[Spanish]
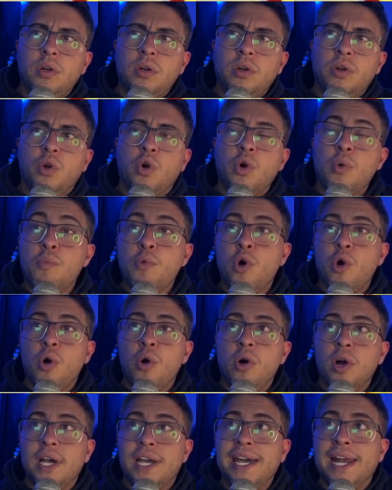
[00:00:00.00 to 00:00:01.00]
como
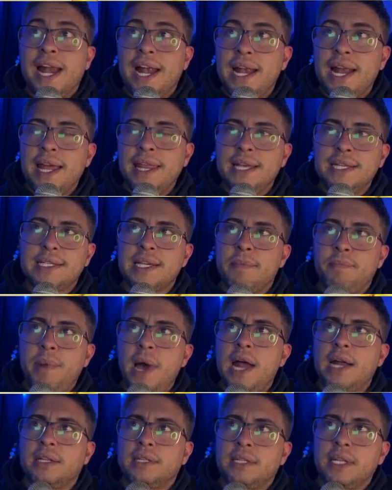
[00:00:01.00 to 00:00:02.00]
granadas
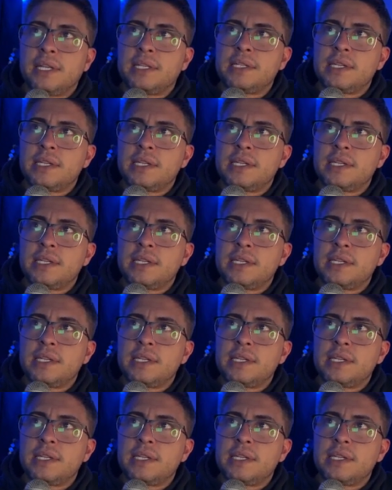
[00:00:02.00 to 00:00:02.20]
aparte